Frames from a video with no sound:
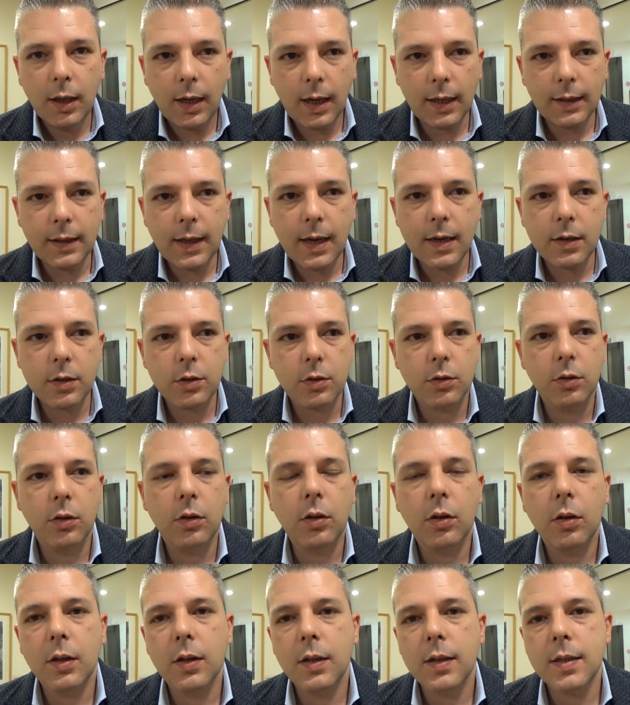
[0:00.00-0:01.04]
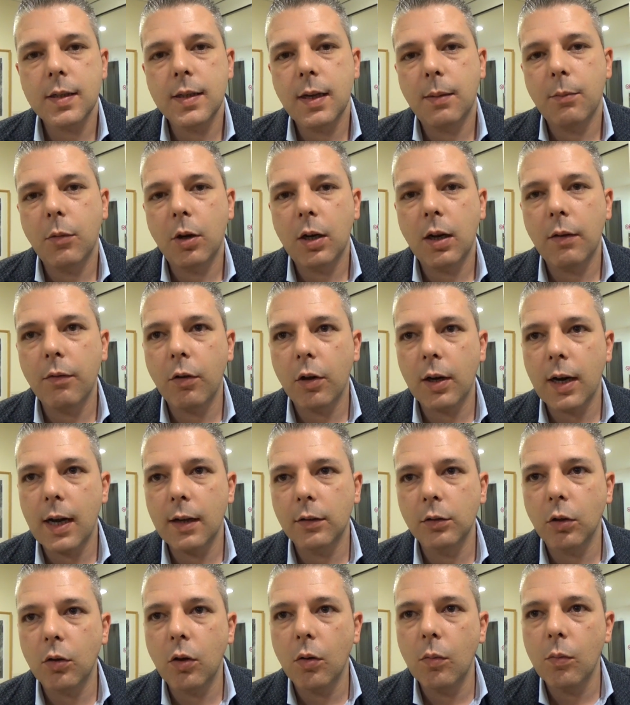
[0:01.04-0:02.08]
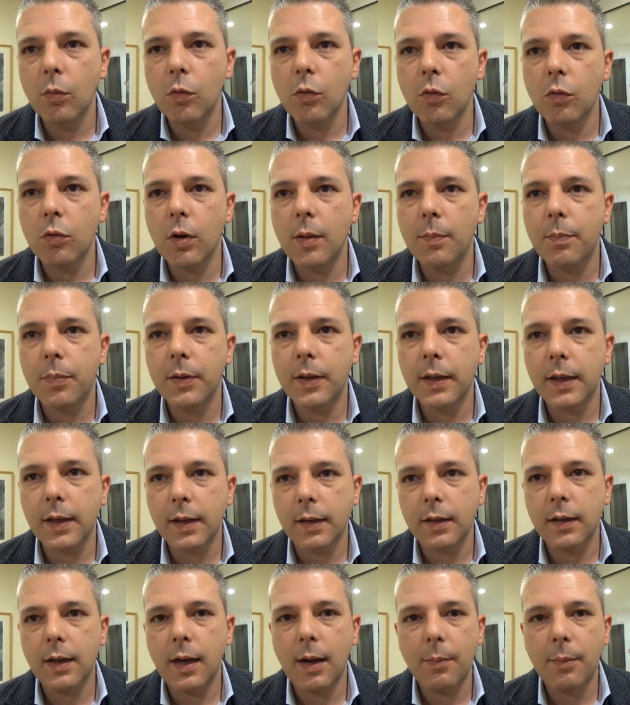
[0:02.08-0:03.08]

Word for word: Adesso stiamo lavorando comunque per